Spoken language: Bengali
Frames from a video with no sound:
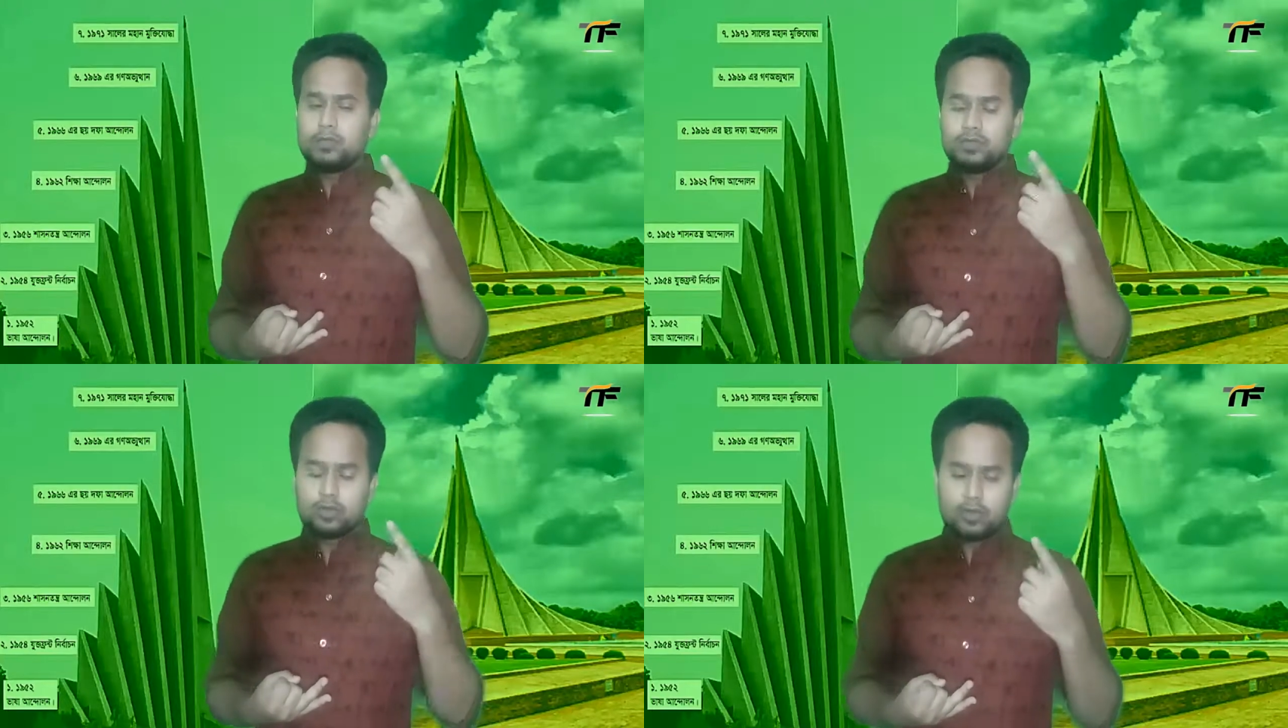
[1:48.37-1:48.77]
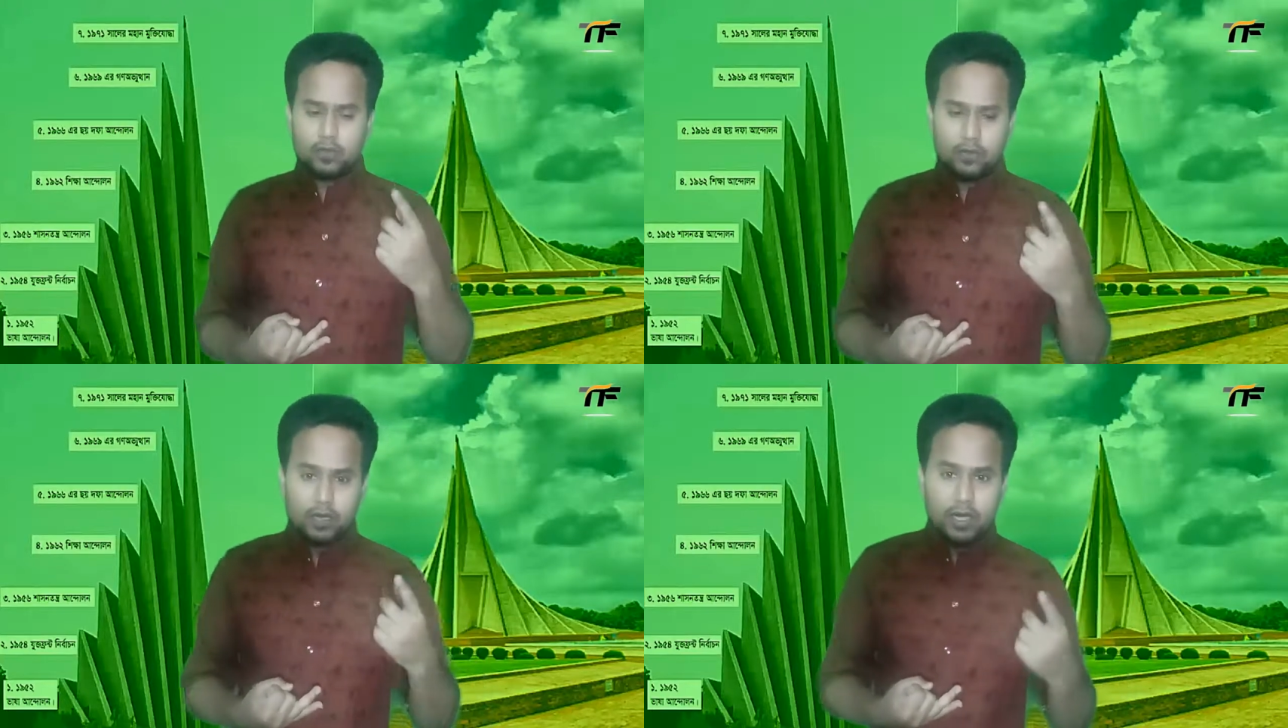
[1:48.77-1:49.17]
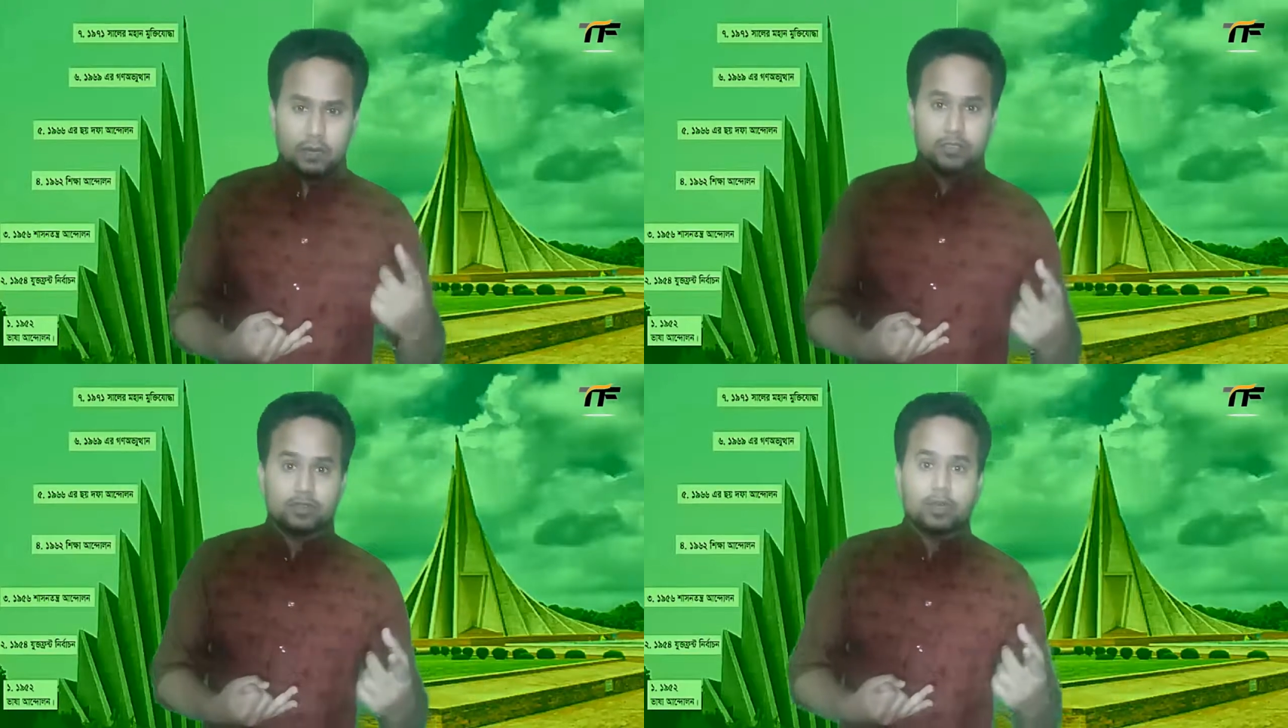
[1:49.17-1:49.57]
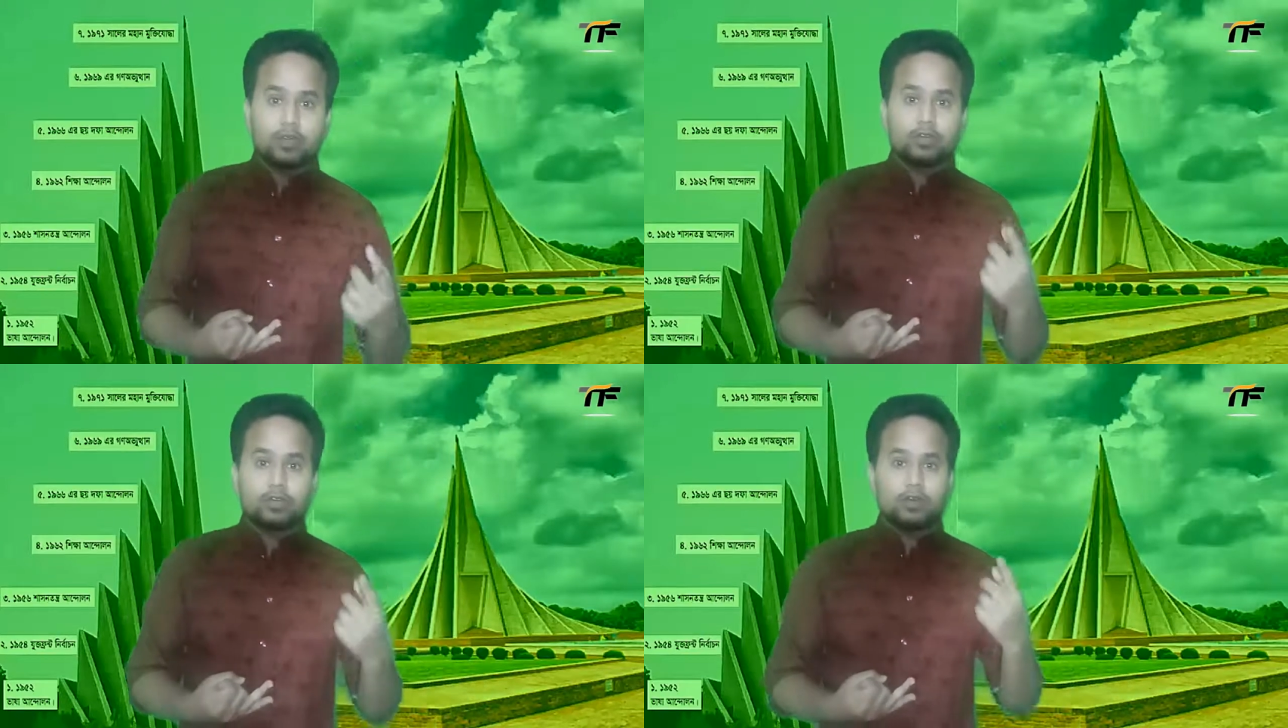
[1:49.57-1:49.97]
যুক্তফ্রন্ট নির্বাচনে
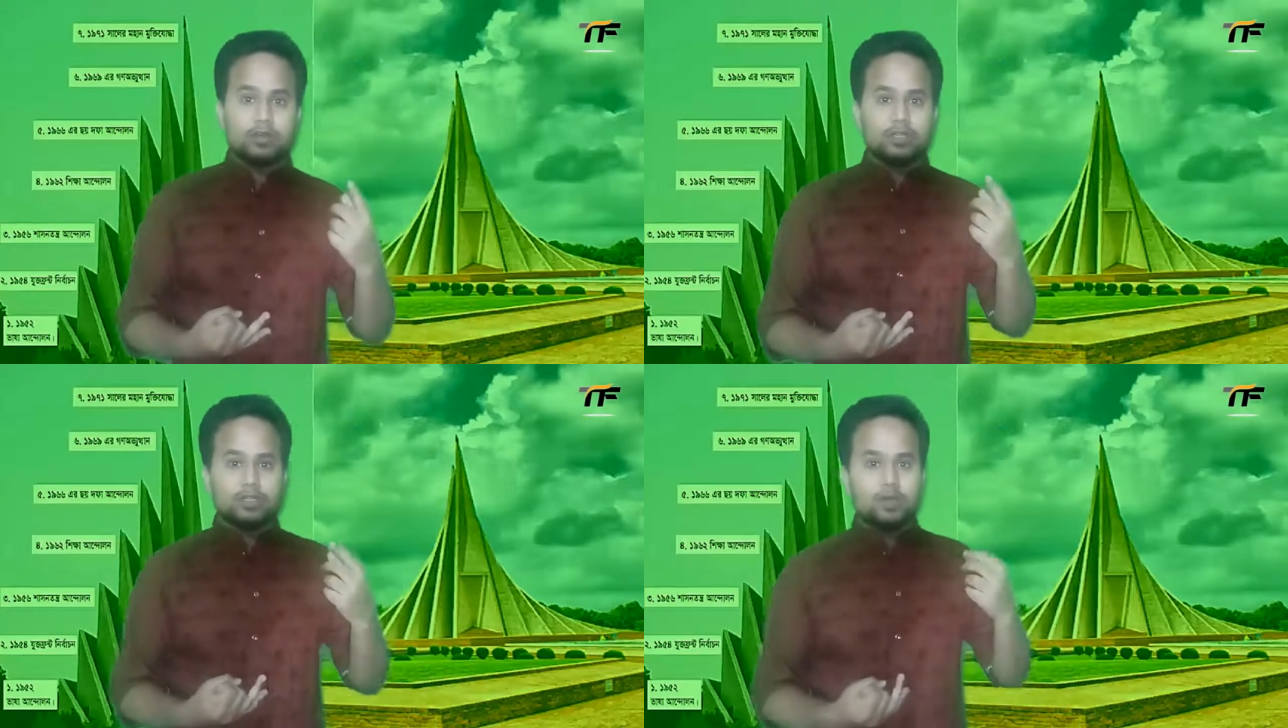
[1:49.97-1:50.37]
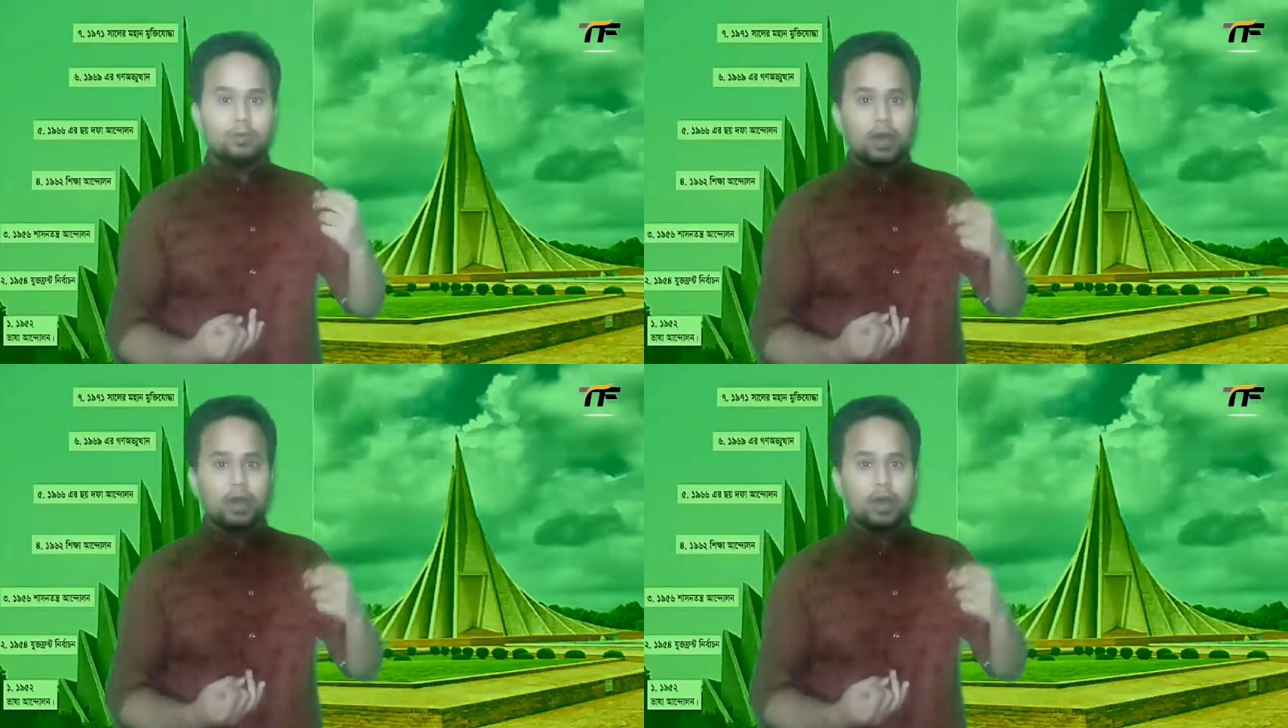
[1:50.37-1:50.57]
অংশগ্রহণ করেছিল